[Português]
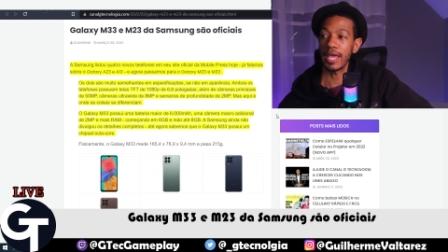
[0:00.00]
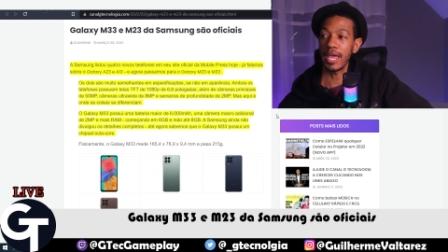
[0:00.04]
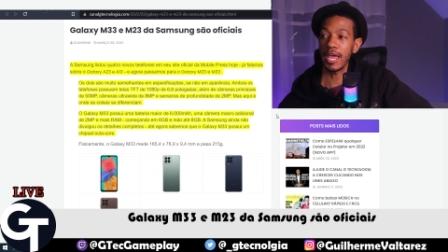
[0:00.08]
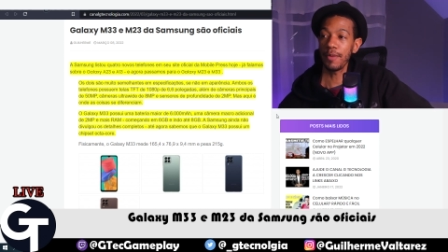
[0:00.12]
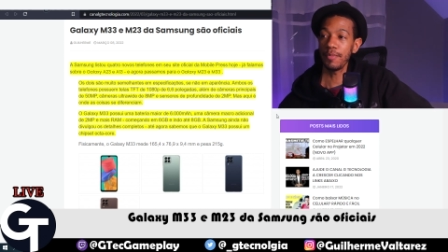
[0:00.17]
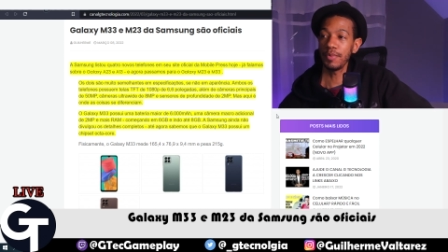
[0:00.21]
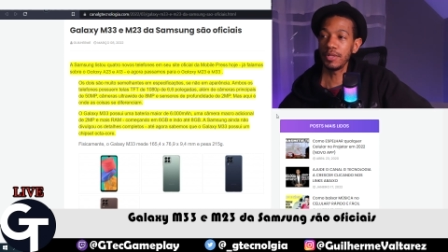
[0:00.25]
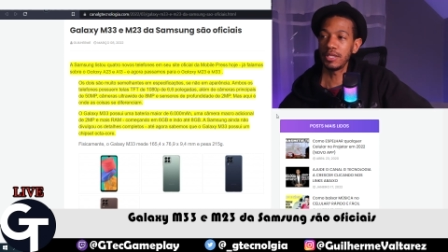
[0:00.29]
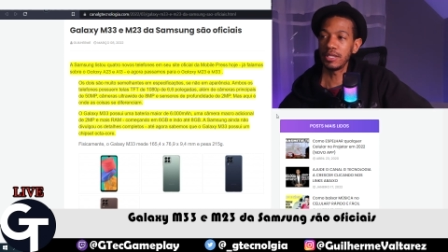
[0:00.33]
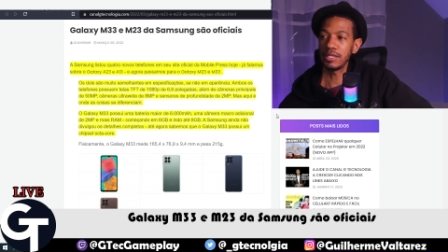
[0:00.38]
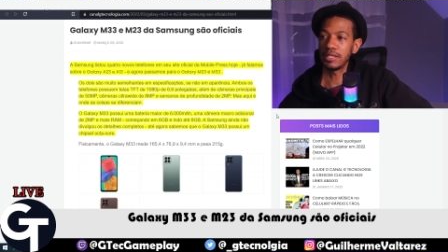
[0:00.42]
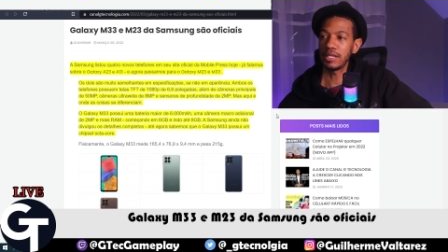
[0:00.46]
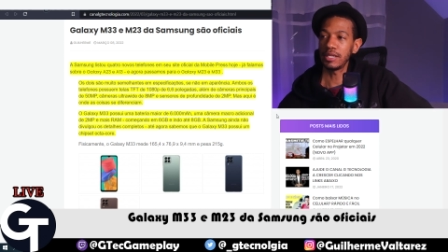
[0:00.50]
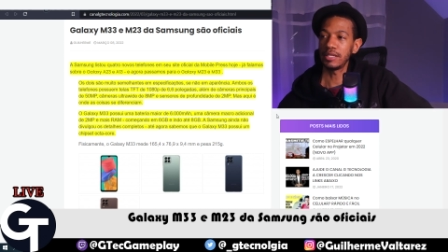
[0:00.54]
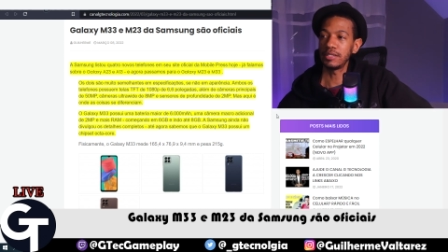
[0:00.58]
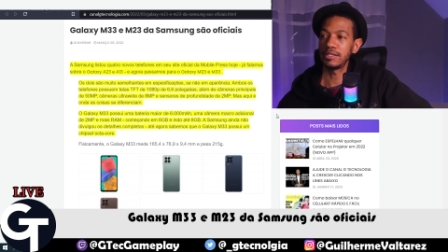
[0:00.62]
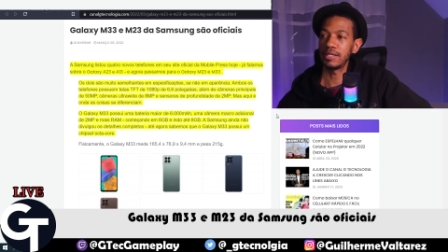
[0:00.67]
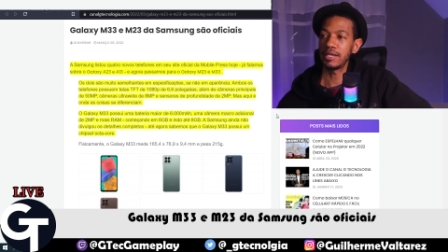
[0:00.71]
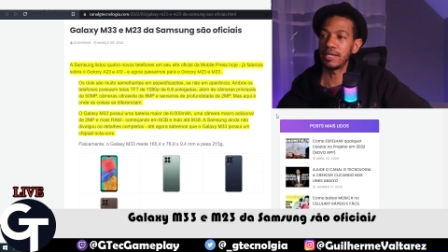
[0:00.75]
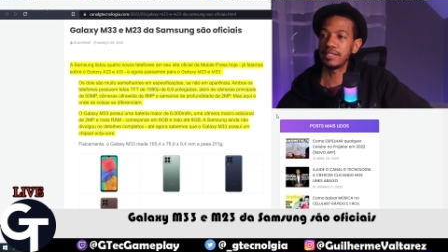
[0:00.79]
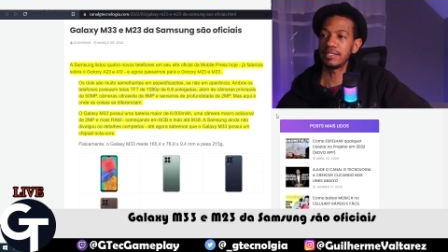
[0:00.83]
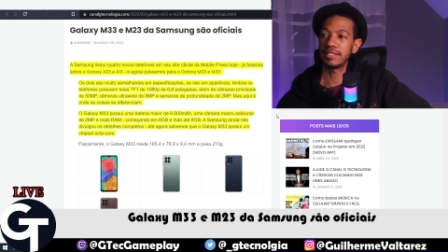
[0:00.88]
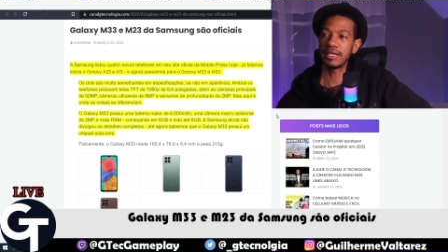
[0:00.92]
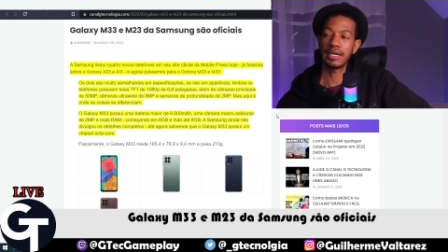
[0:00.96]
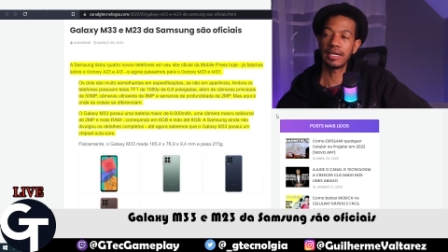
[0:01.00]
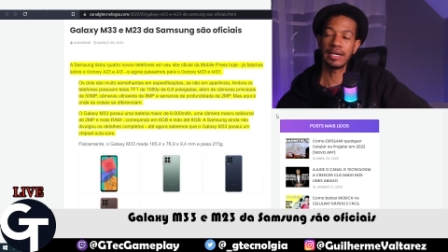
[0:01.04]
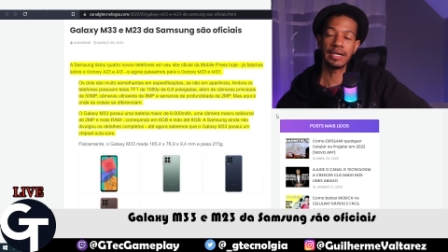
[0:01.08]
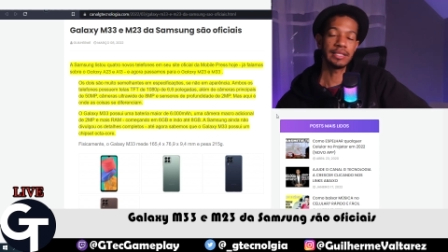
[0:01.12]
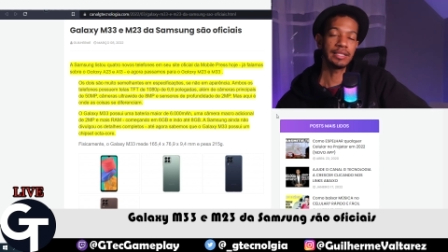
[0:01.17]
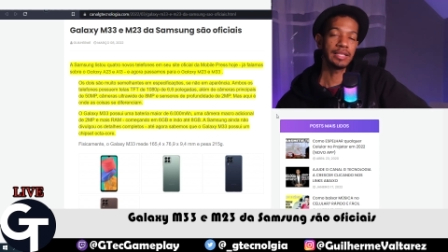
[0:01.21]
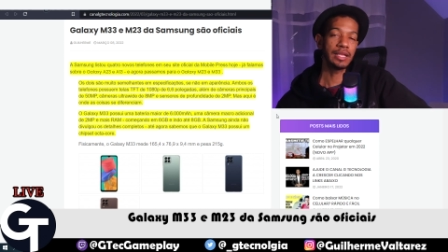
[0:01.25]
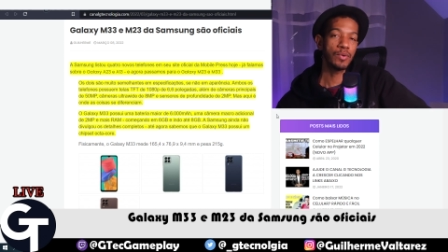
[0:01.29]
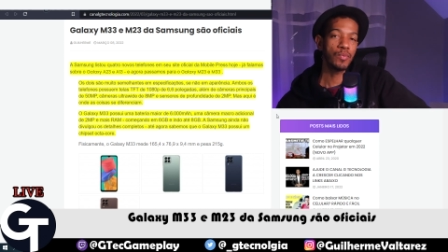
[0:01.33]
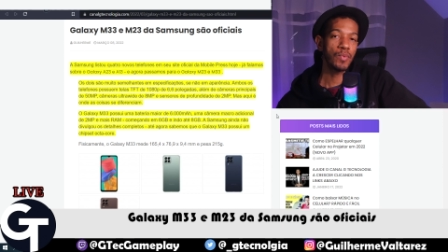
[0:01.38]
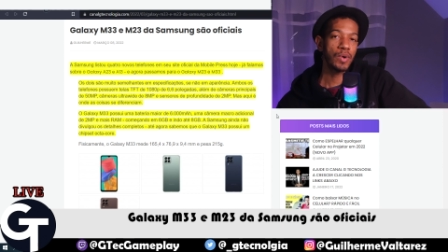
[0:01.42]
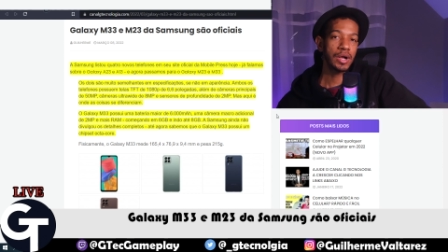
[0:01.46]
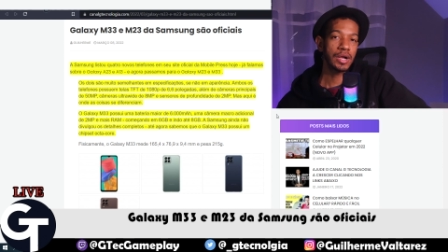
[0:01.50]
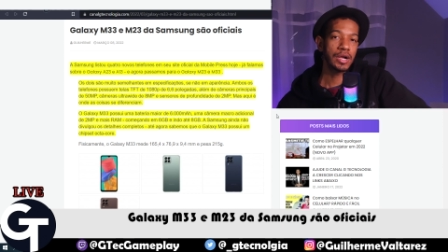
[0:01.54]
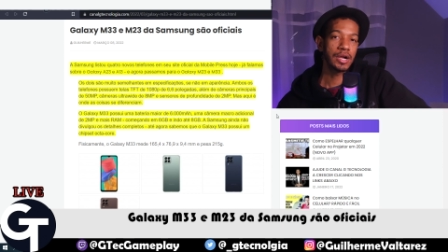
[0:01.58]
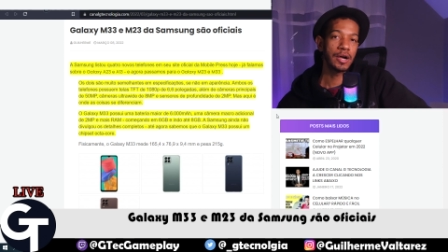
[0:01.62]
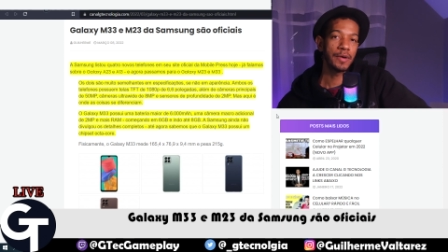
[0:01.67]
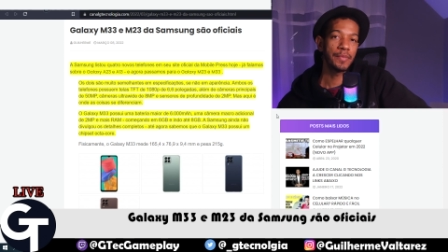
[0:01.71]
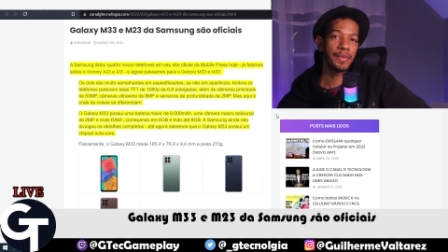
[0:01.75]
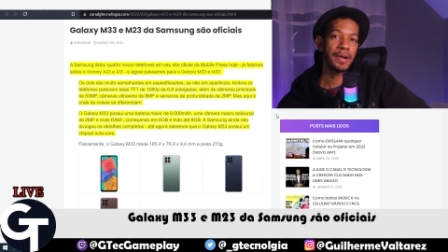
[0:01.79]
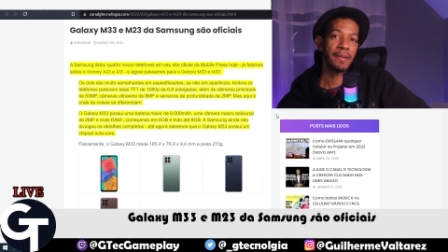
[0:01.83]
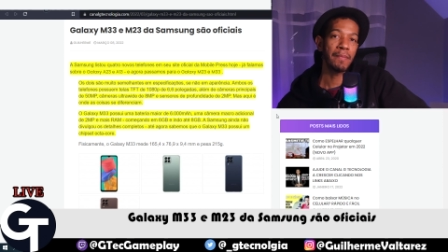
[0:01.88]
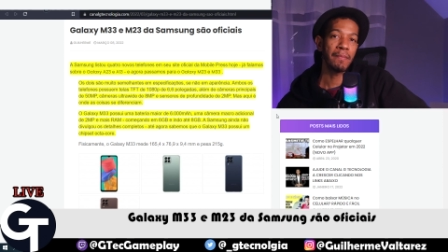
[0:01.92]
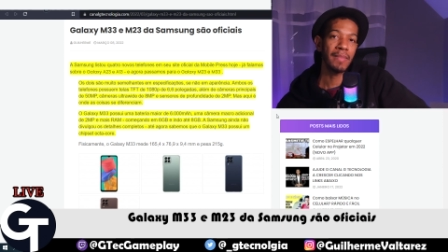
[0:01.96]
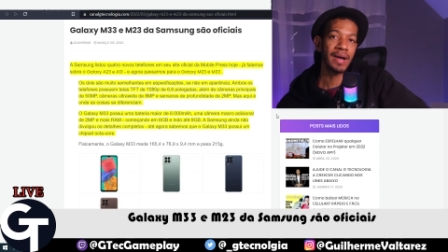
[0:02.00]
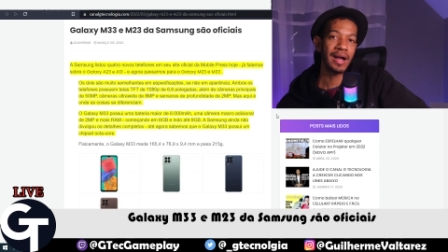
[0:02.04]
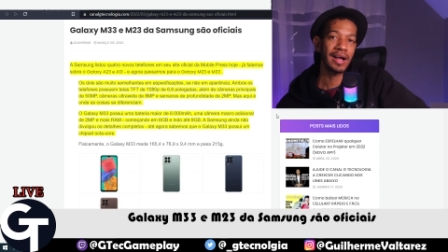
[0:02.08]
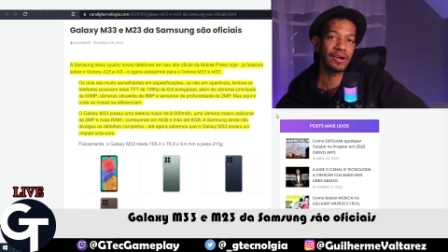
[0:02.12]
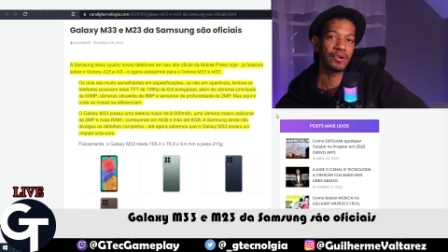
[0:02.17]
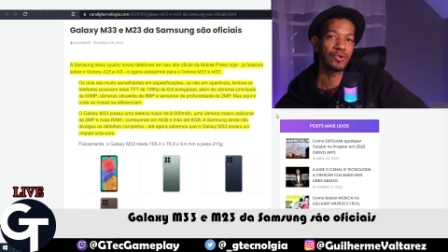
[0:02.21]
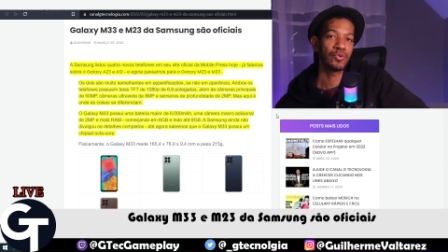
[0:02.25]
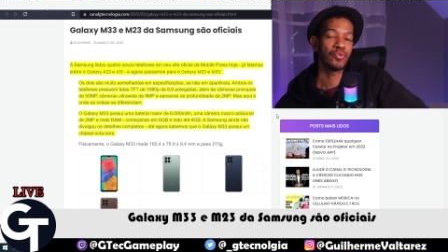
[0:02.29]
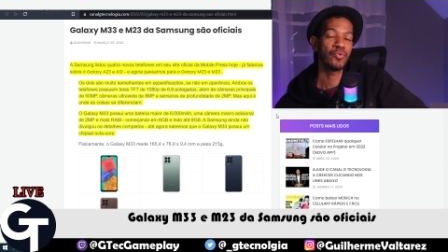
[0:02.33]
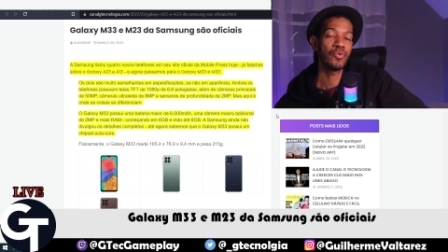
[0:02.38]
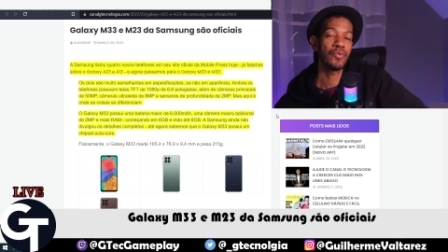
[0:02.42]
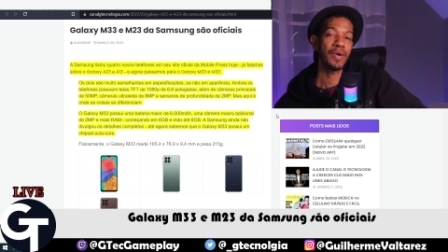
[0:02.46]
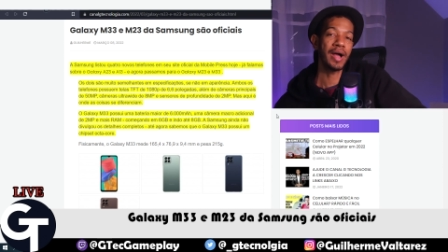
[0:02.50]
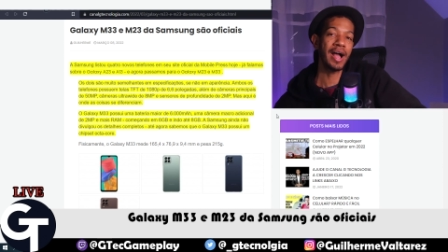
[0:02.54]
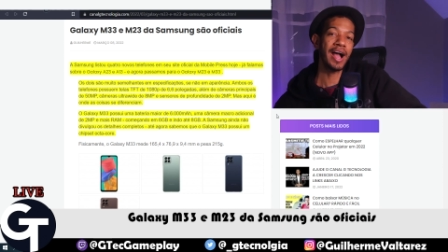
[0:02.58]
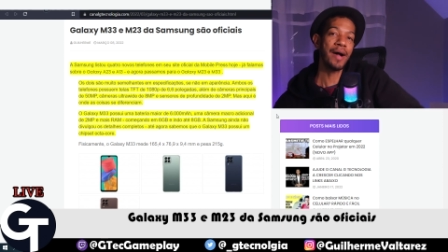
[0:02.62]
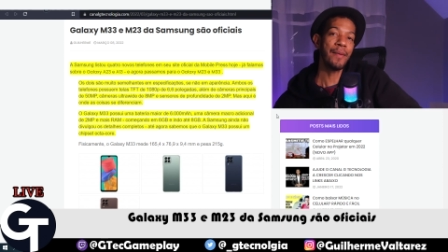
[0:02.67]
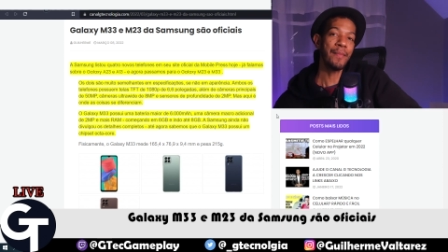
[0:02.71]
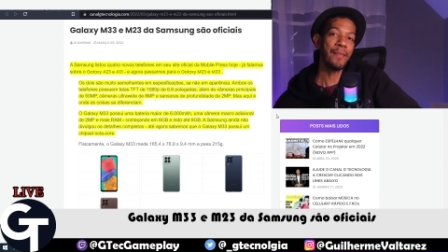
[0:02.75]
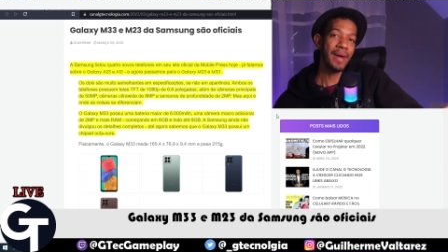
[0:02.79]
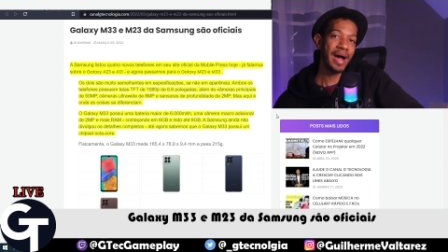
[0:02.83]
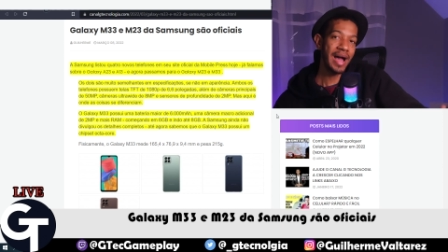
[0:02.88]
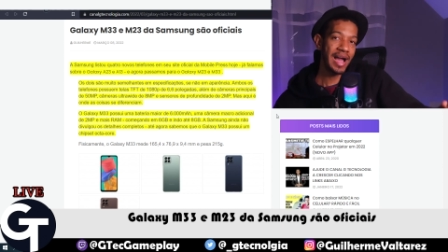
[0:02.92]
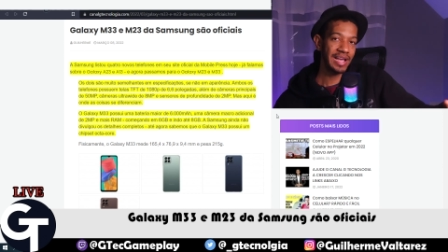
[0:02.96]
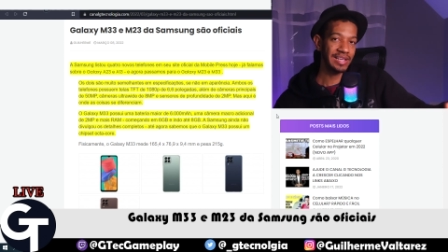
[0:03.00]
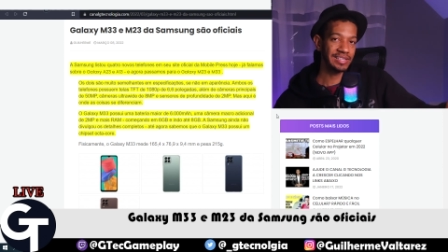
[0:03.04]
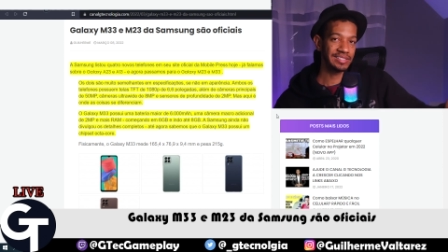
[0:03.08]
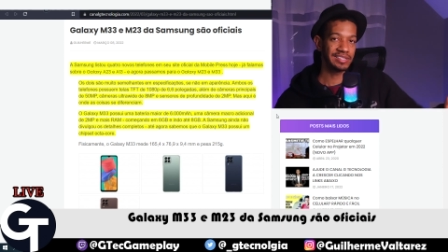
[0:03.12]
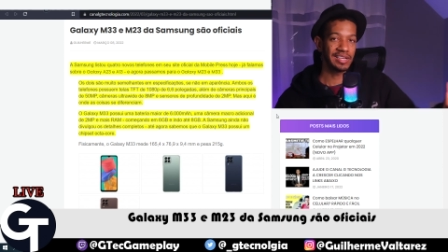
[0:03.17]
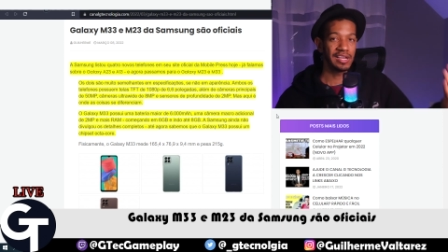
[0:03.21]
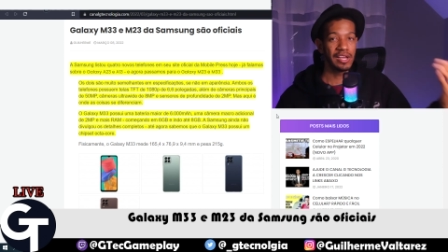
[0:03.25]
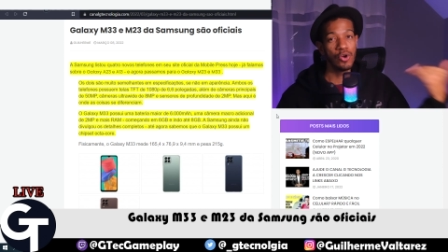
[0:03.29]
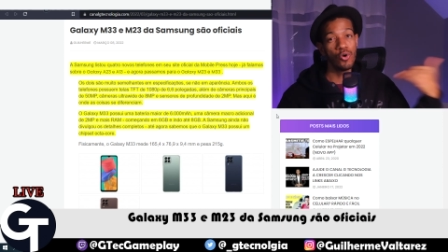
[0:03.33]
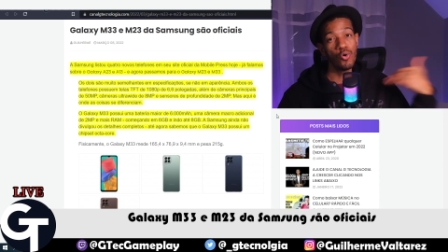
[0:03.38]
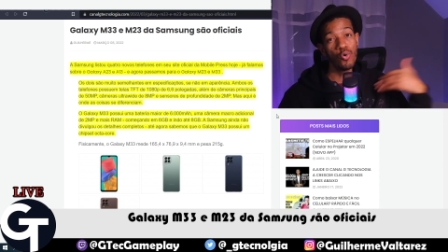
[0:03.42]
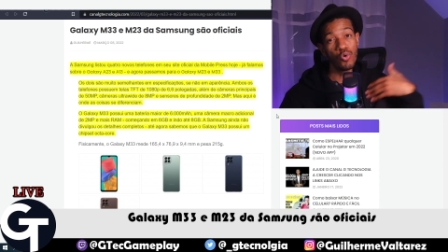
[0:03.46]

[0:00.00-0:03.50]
M33 é que ele tem uma câmera macro a mais.